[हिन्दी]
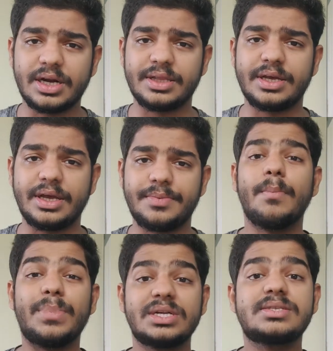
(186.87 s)
कर देंगे
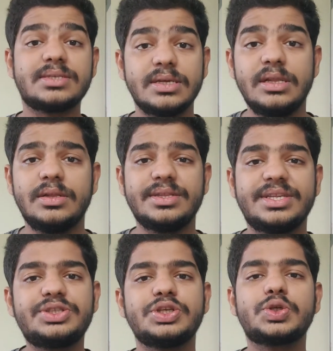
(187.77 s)
But still,
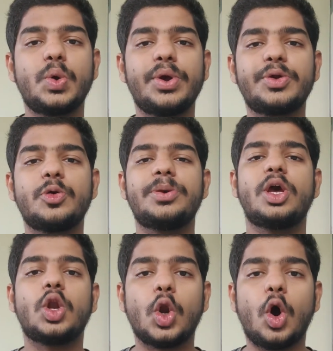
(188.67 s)
this is going to be
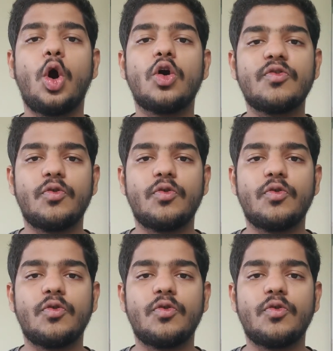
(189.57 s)
a long